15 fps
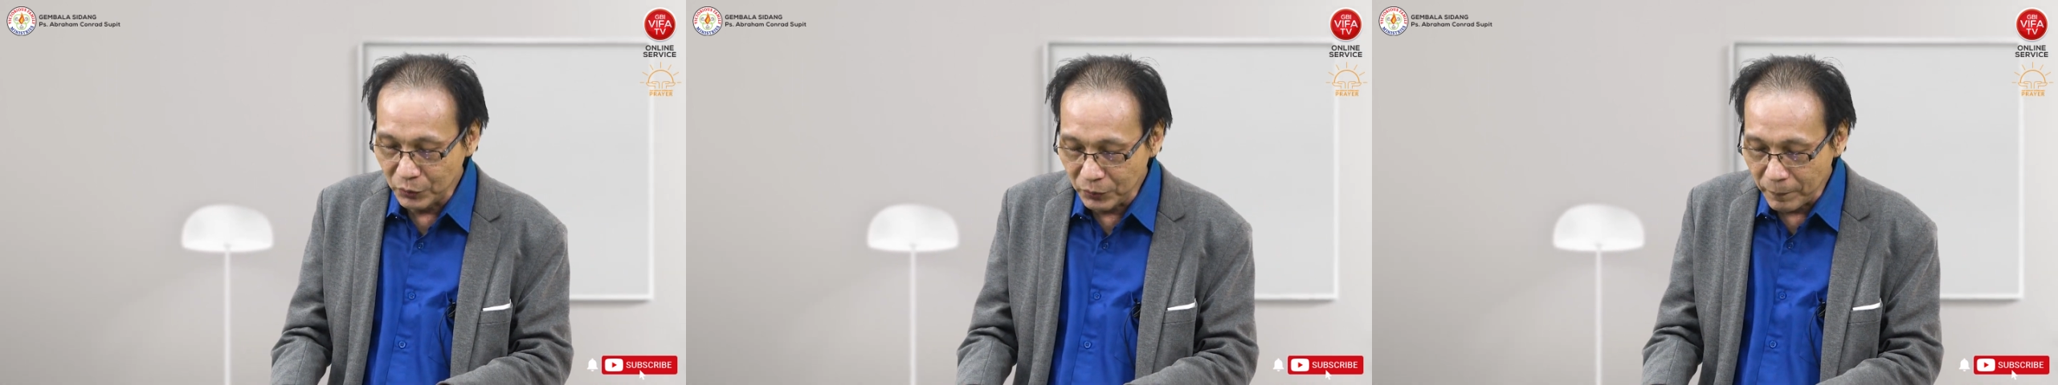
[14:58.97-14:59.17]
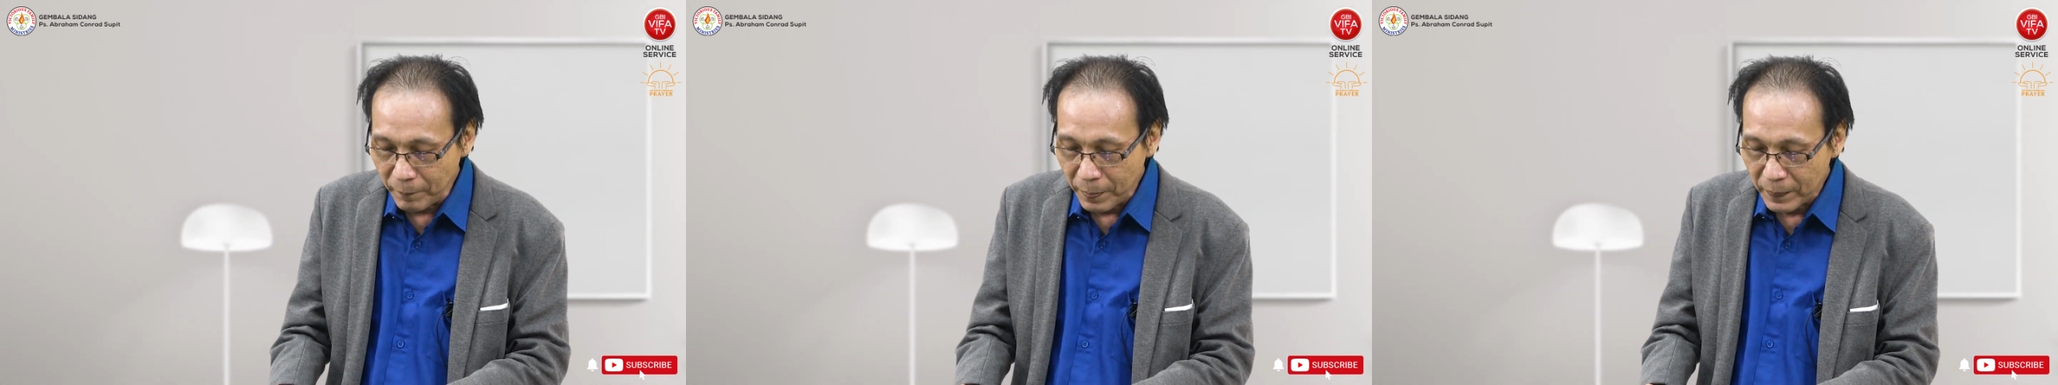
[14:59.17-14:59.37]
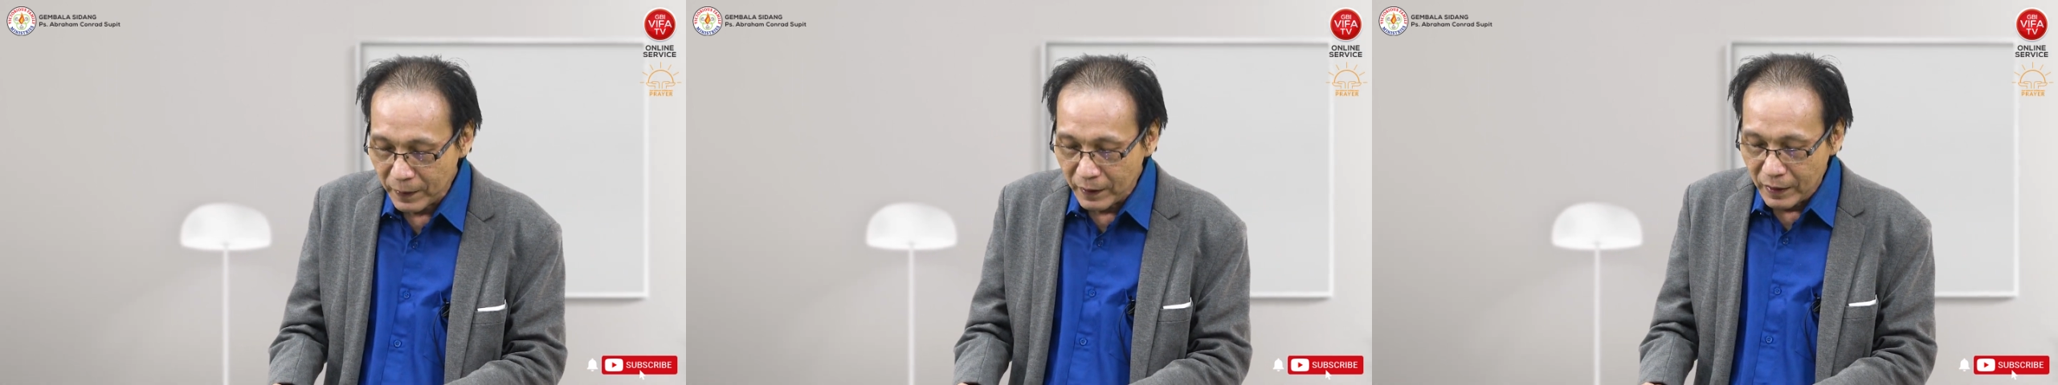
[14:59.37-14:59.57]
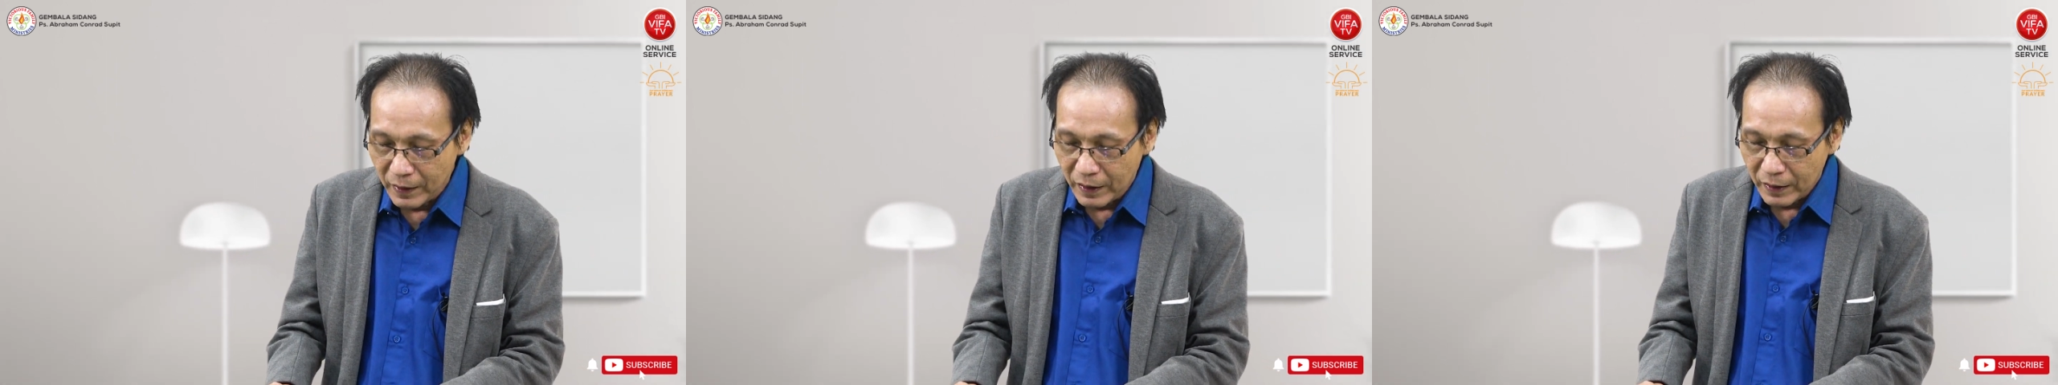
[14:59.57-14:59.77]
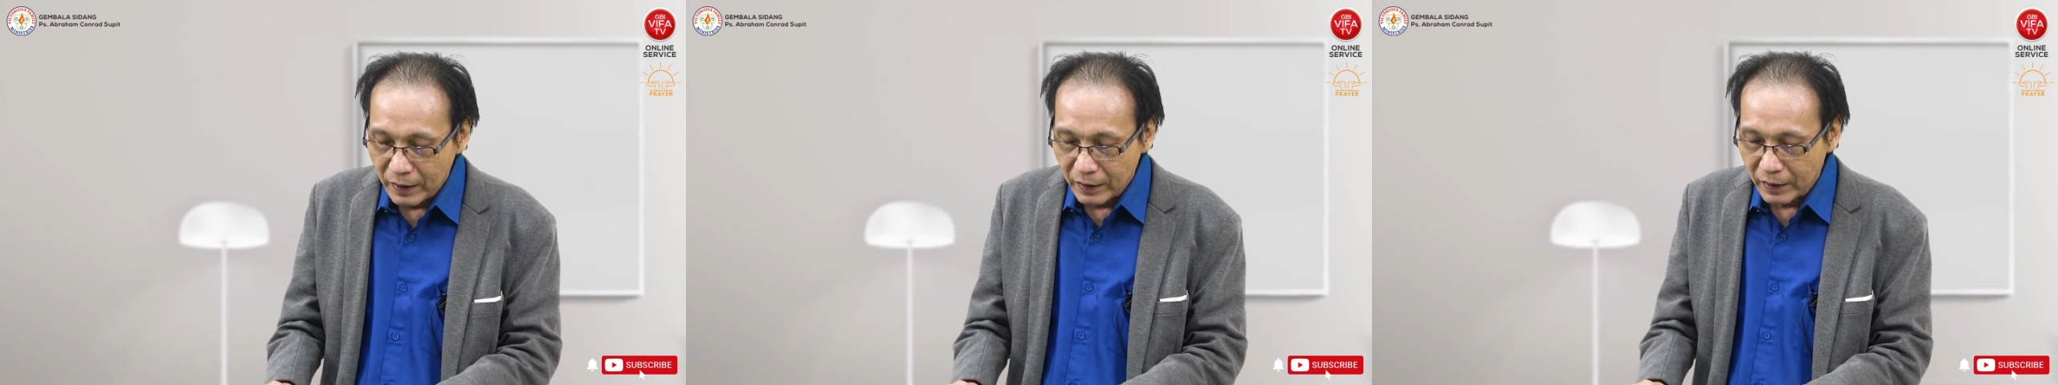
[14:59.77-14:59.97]
e,
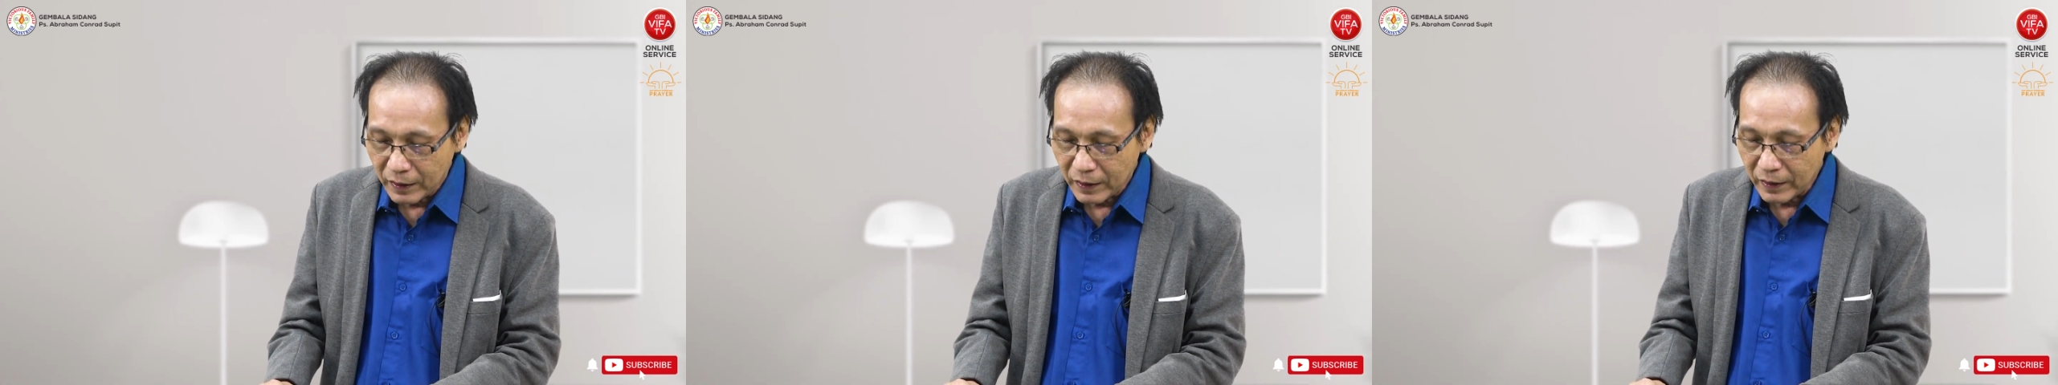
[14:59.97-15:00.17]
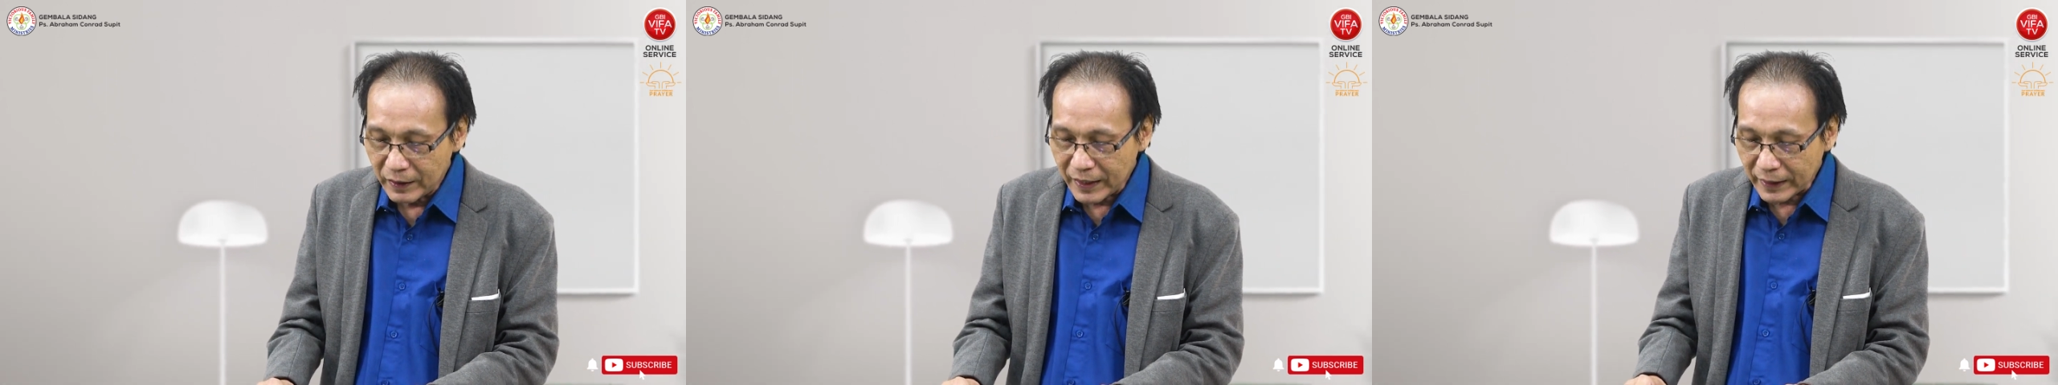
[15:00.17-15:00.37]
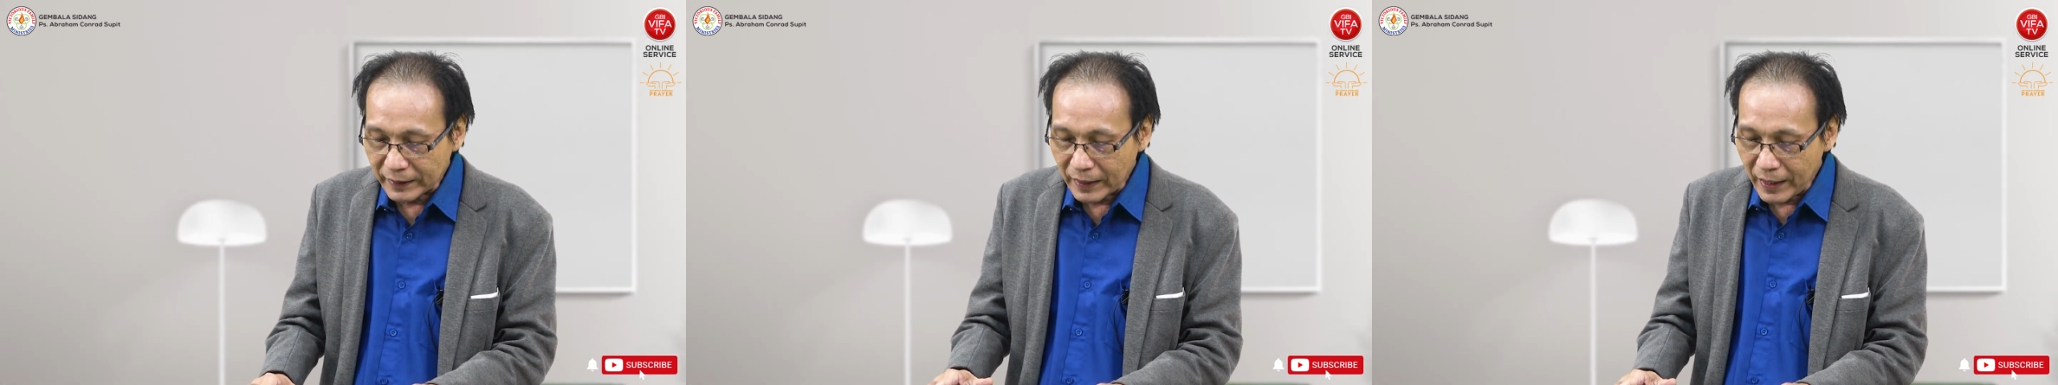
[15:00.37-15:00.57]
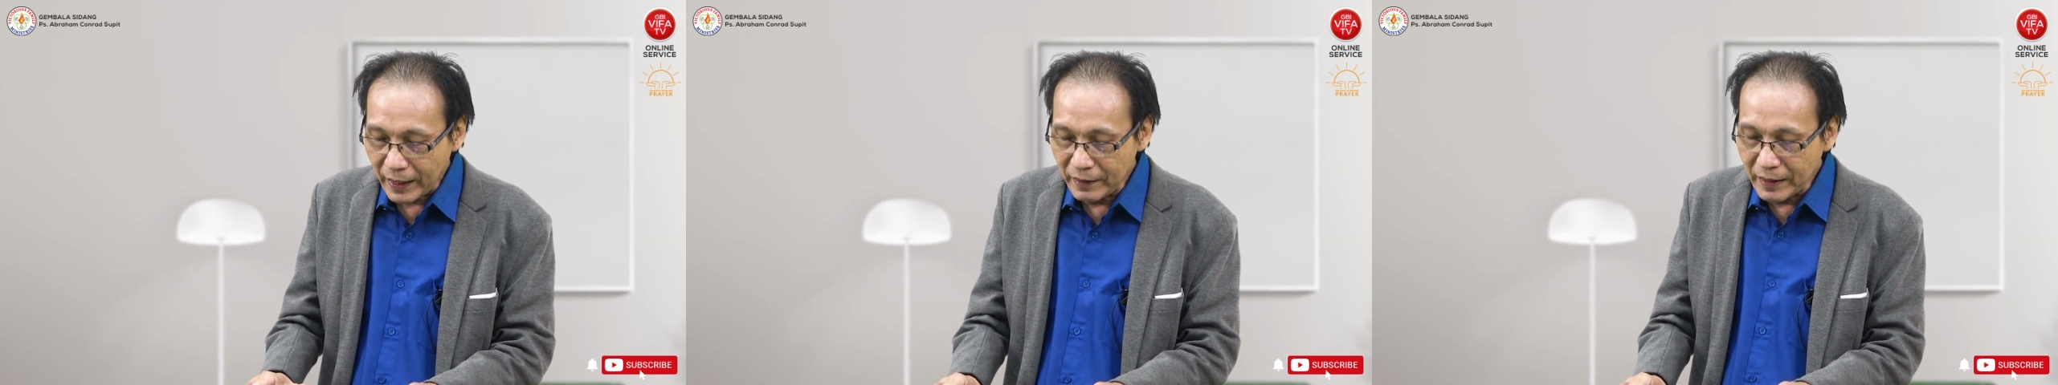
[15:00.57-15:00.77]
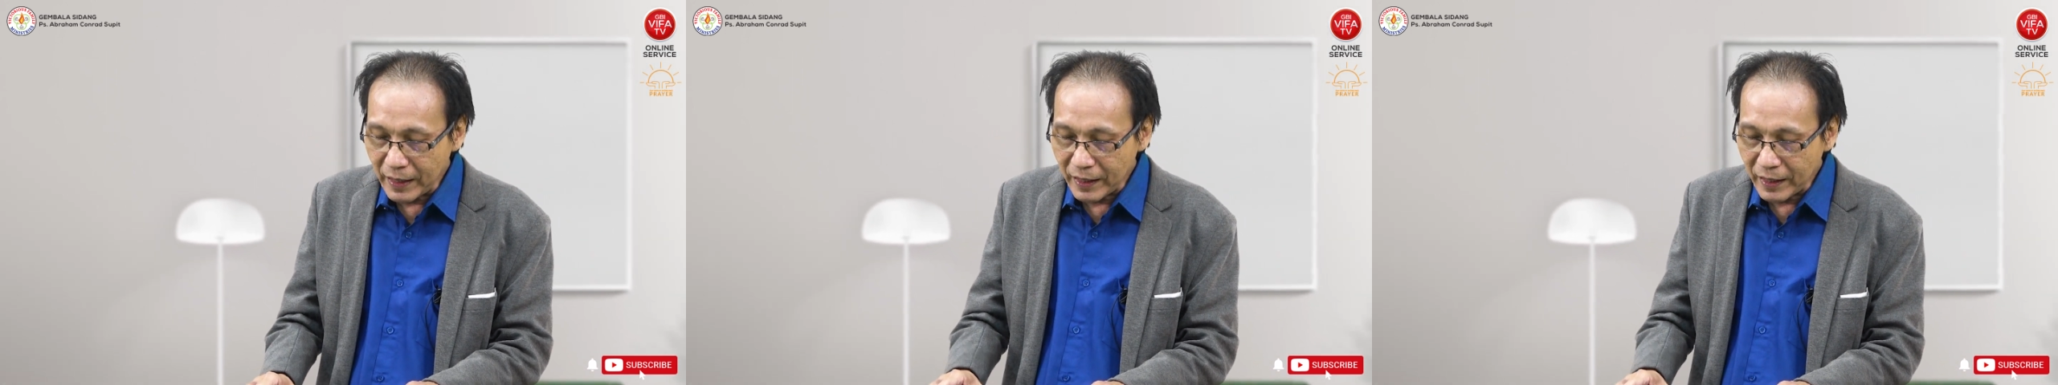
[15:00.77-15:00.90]
eh, dikatakan